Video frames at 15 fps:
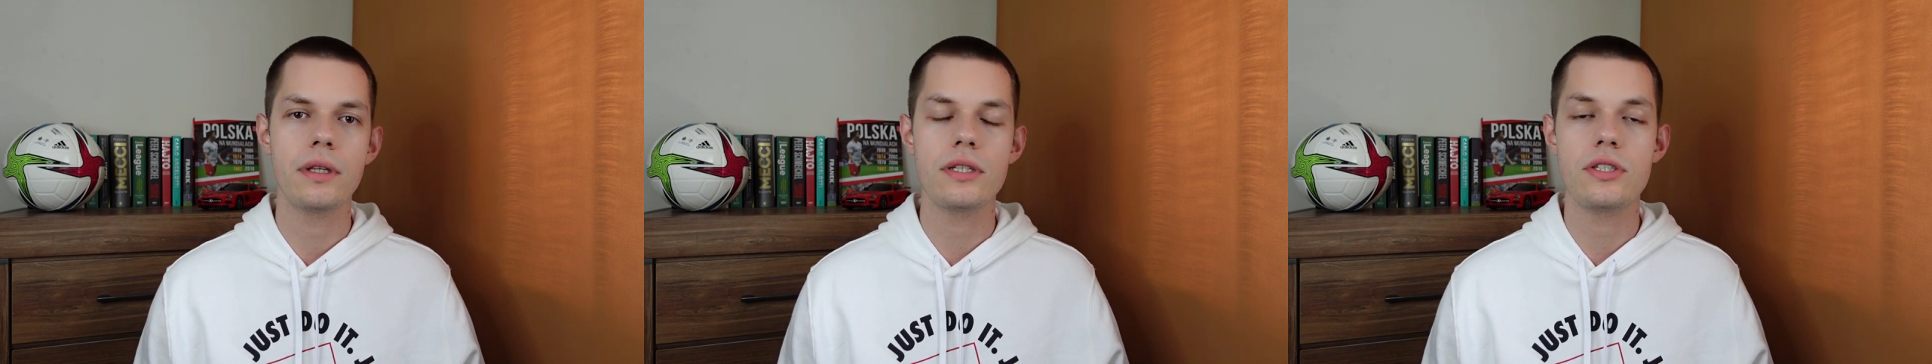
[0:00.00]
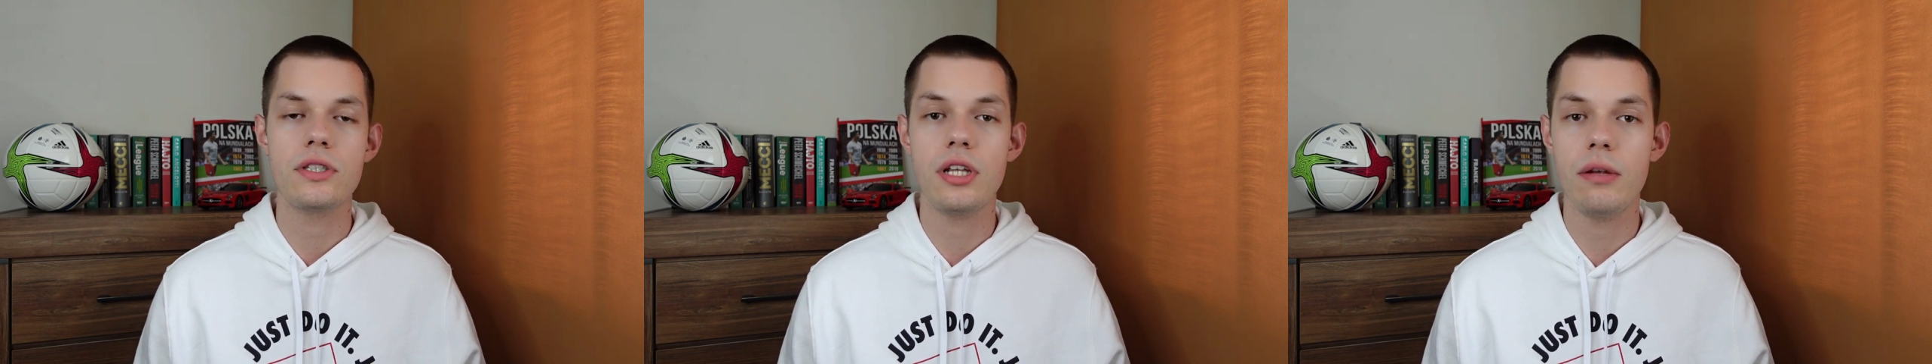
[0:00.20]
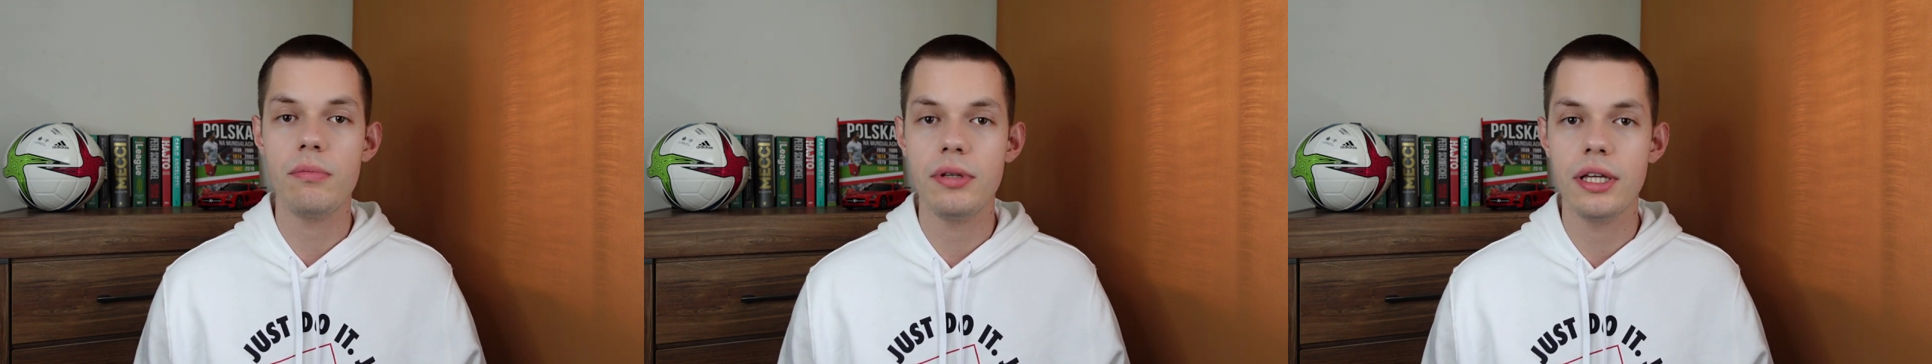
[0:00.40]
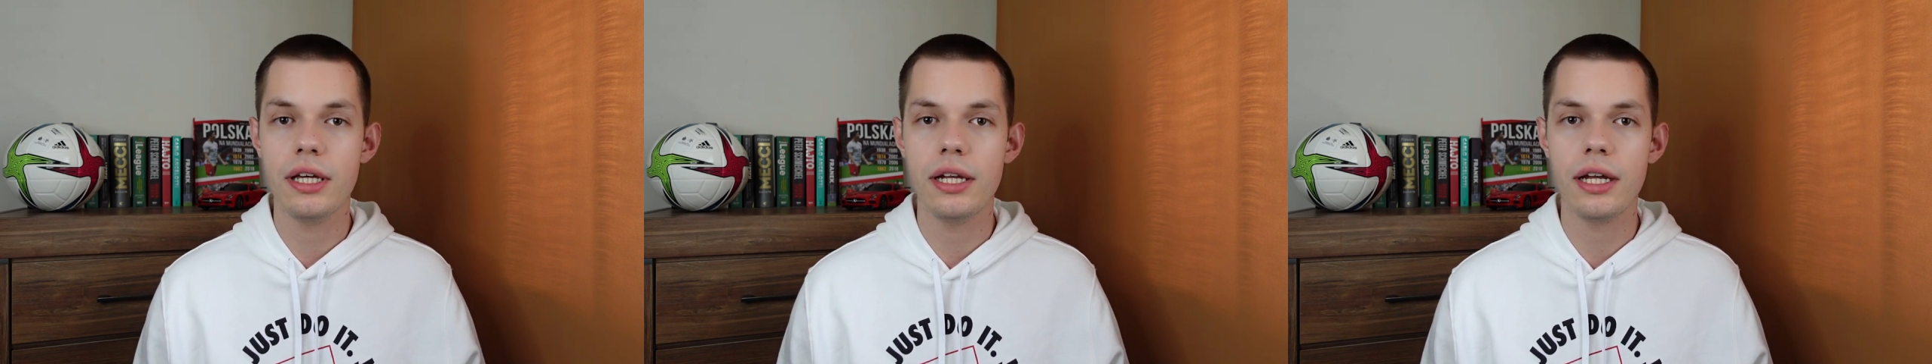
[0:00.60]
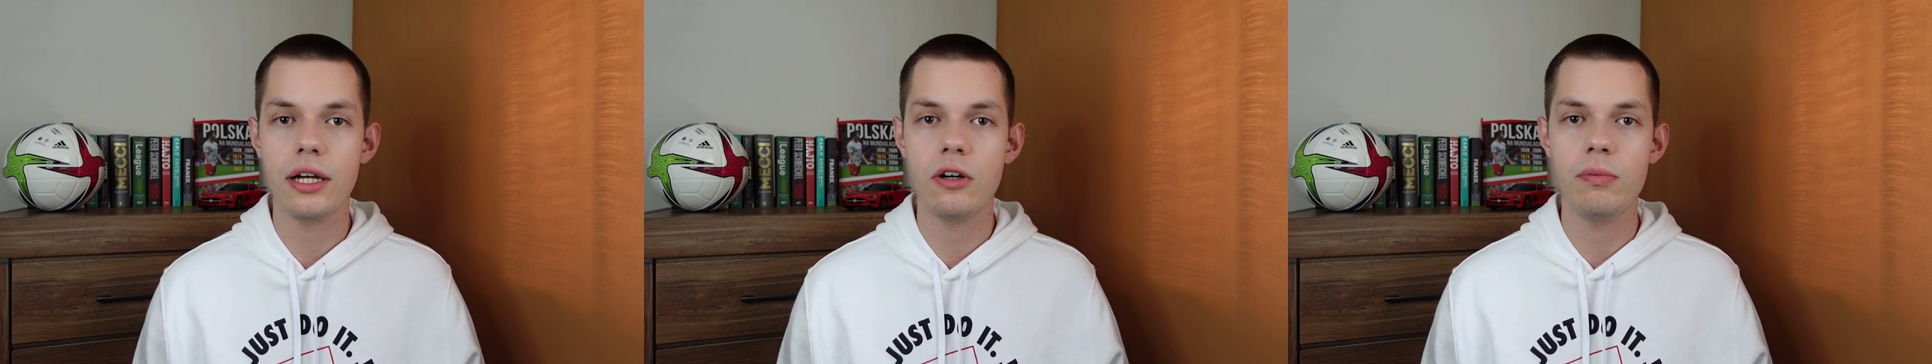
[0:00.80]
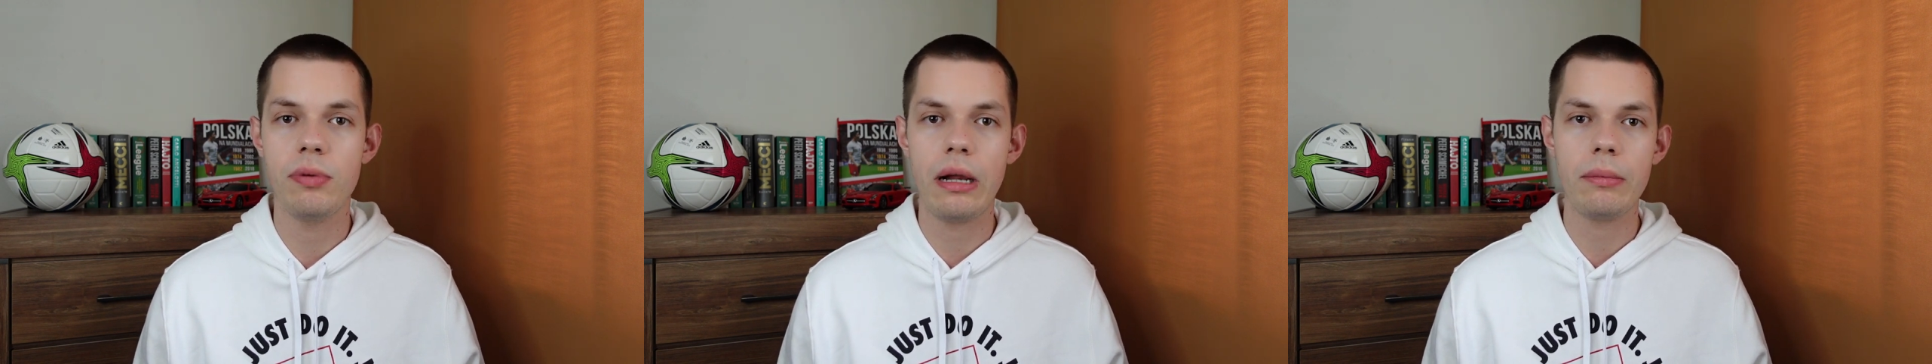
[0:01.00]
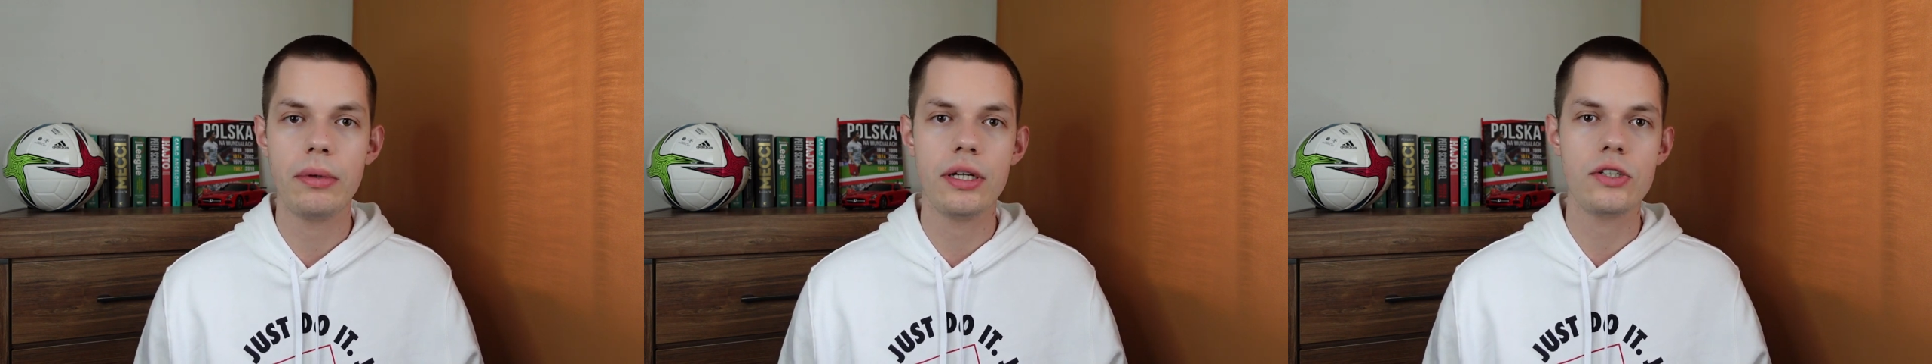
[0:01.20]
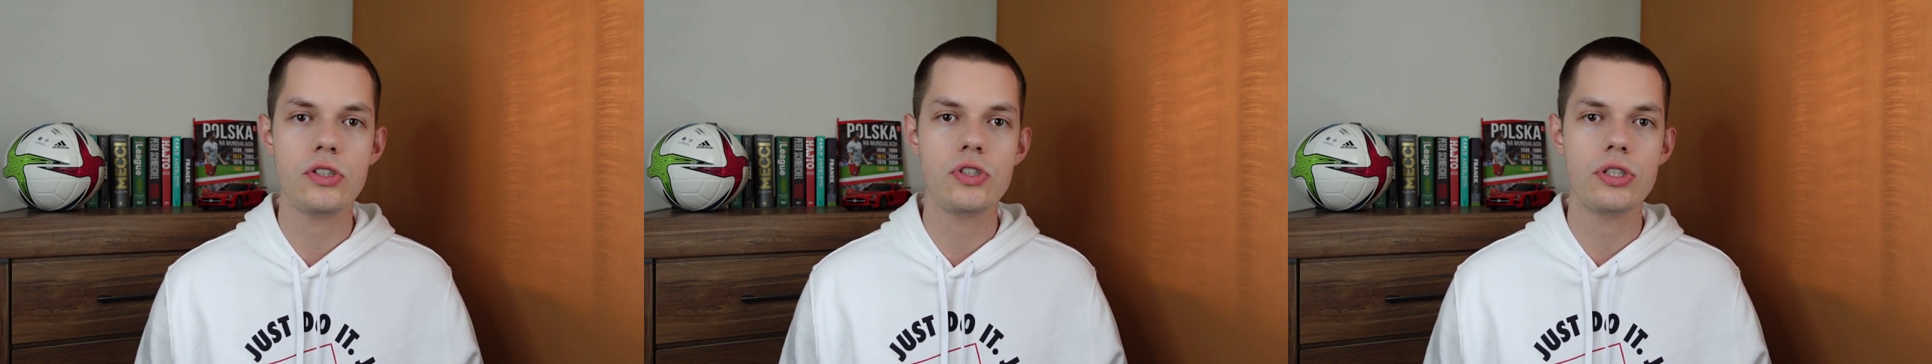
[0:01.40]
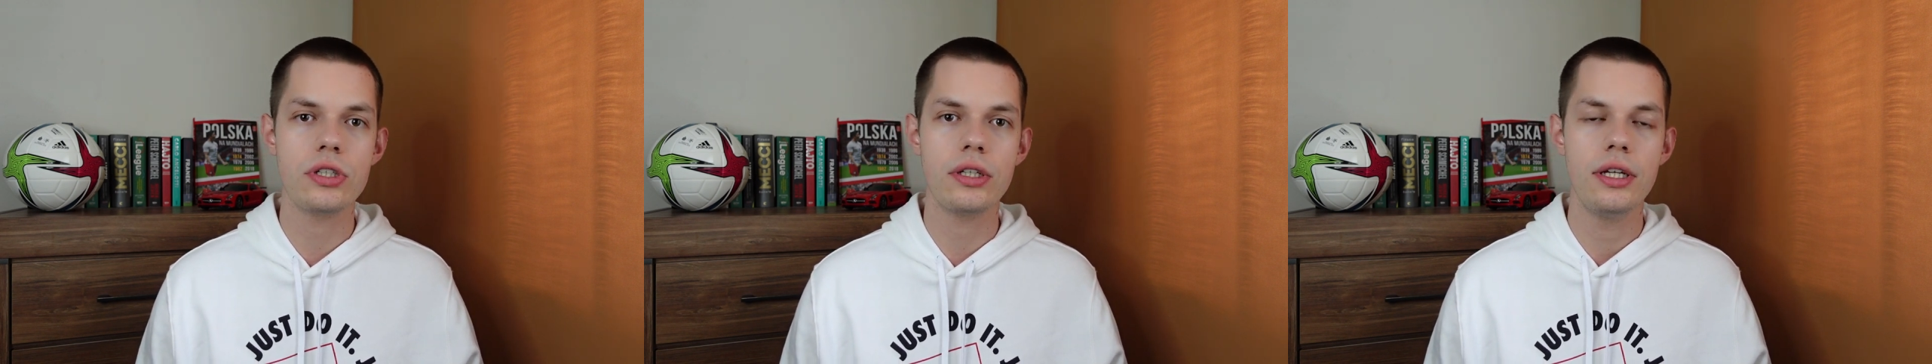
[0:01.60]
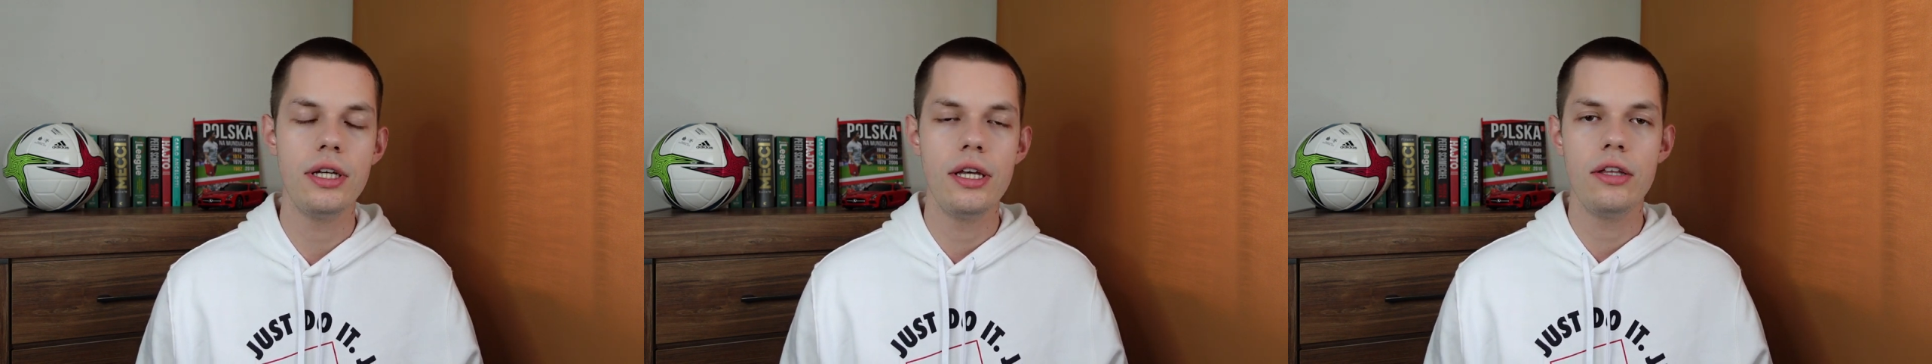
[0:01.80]
Strebinger jako bramkarz
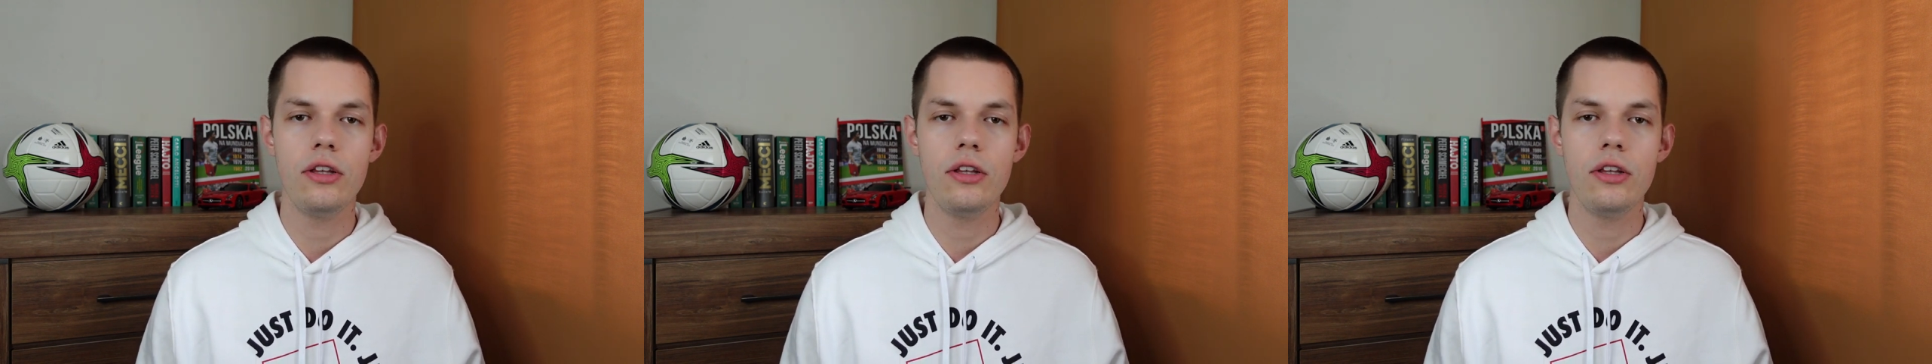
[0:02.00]
y,